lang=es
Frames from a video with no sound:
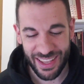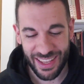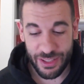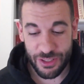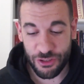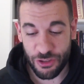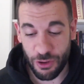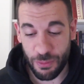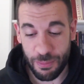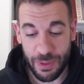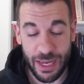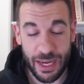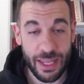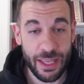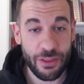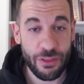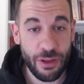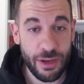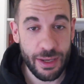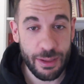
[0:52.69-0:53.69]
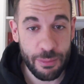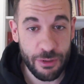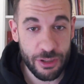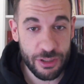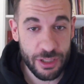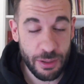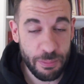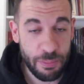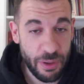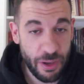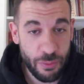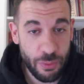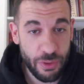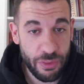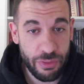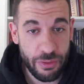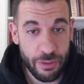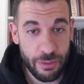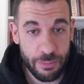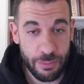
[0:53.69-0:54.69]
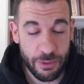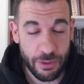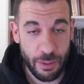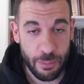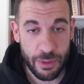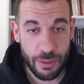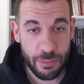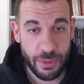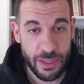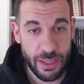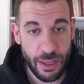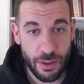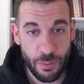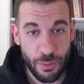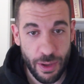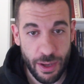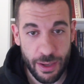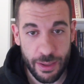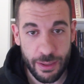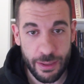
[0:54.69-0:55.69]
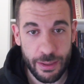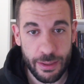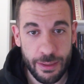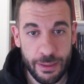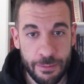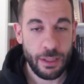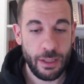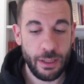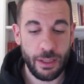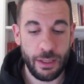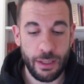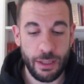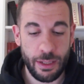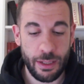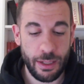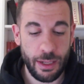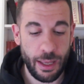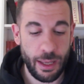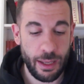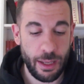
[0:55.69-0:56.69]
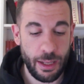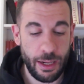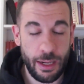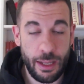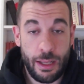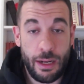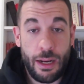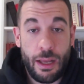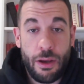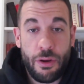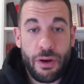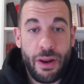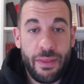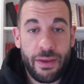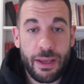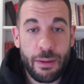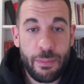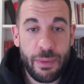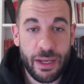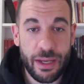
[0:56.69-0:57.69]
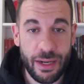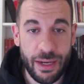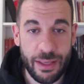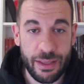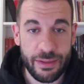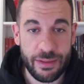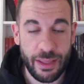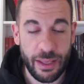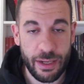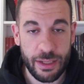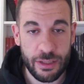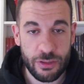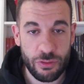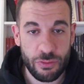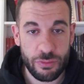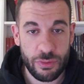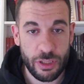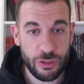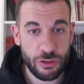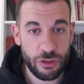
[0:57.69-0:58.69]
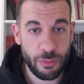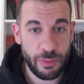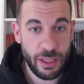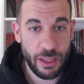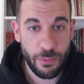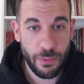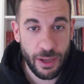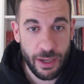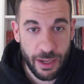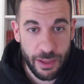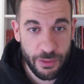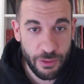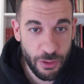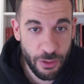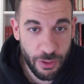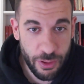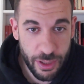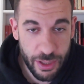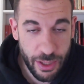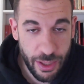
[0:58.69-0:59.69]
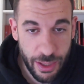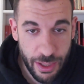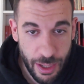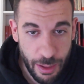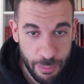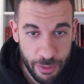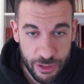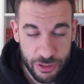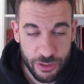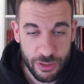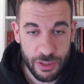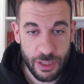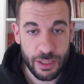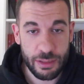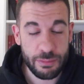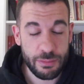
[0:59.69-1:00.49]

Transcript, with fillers: Yo me he leído el libro sin prejuicio, porque a mí me da igual... Eh, a, la, a la hora de que me cree interés un texto me da igual la ideología de la persona.